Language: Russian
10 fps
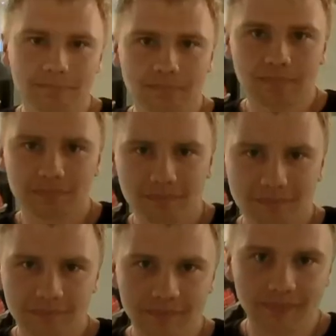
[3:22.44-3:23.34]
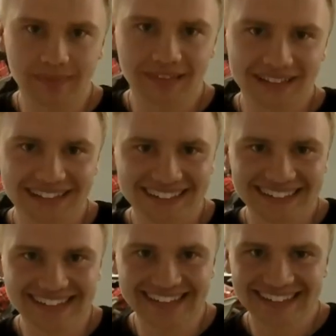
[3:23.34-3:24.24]
Шли мы, друзья, шли по
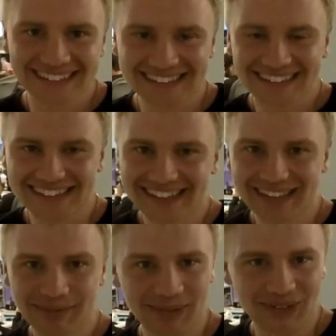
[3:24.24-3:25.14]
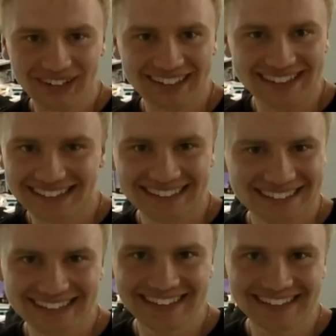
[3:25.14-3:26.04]
офису, и вдруг видим... Неплохо.
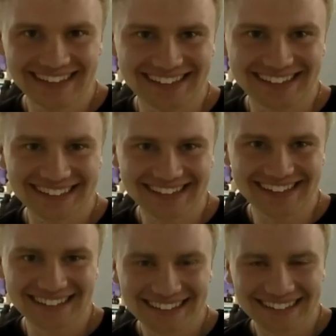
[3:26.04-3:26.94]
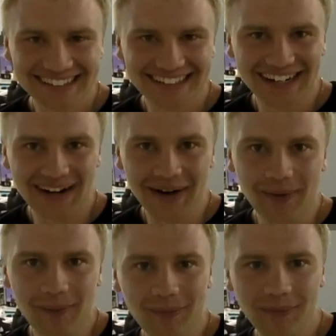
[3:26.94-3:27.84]
Человек сидит, да. Вы,
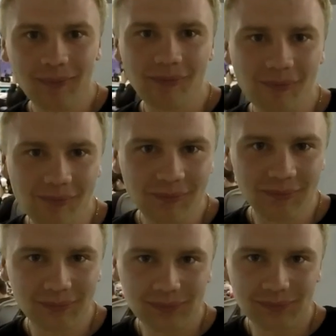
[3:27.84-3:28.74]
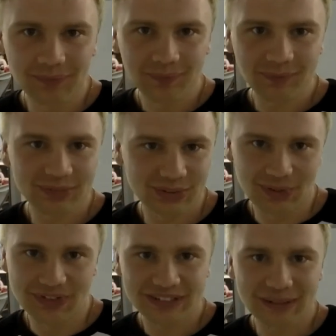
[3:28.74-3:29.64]
вы расскажите, как вы там сидите?
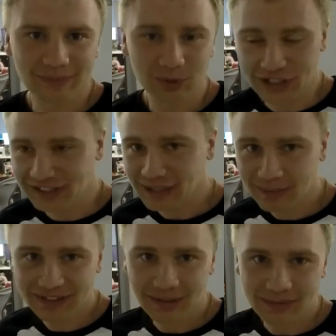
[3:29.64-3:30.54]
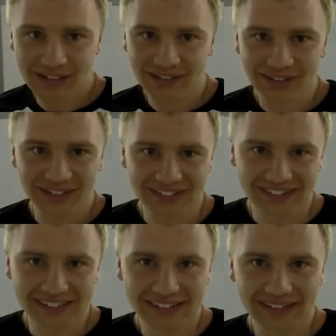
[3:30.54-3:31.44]
Здорово сидим. Ну, сейчас стоим, на самом деле. Вот. Так.